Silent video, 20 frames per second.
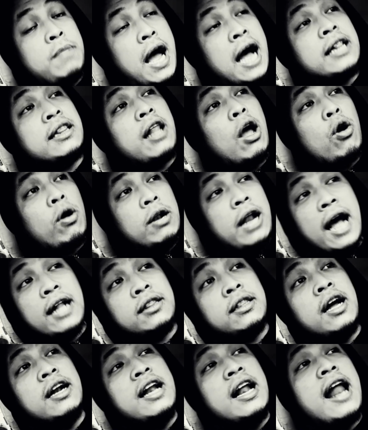Lahat,
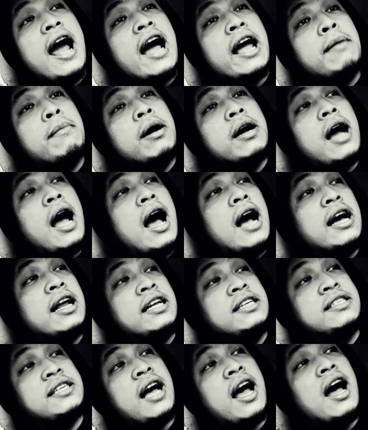lahat ng lalaki
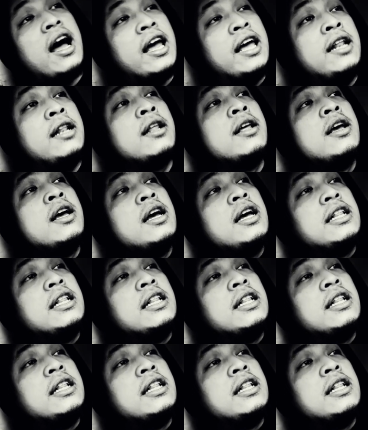mag-agree sa akin.